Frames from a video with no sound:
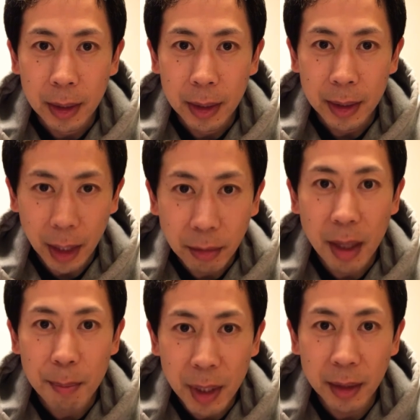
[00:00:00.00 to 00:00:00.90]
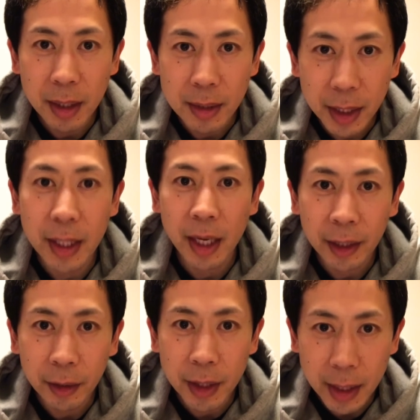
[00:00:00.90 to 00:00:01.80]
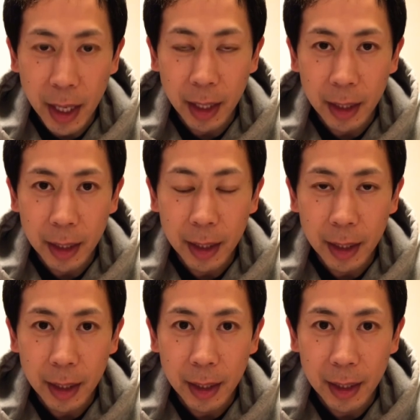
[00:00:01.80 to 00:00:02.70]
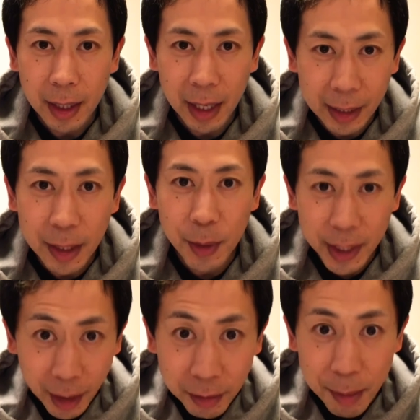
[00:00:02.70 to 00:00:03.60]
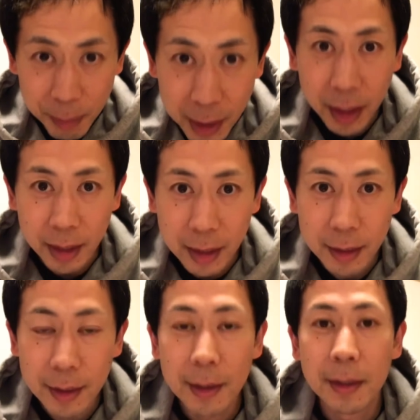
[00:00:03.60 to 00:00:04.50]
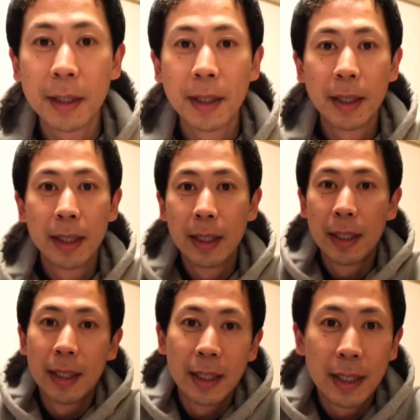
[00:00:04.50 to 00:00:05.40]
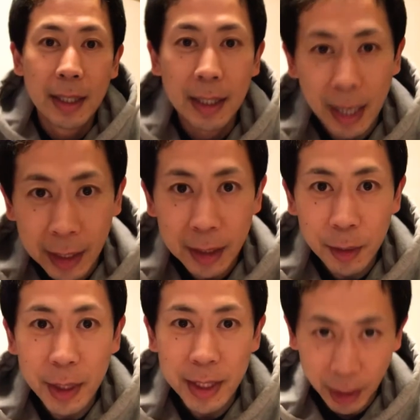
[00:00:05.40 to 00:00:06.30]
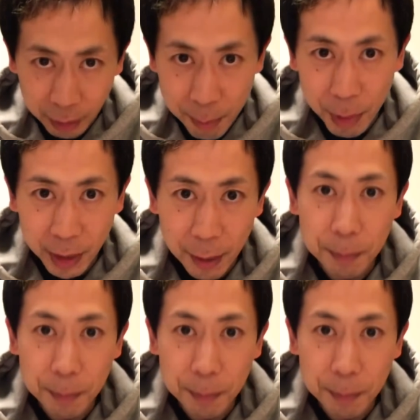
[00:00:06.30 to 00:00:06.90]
100点満点つけてあげてくださいあなたは100点満点ですあなたは100点満点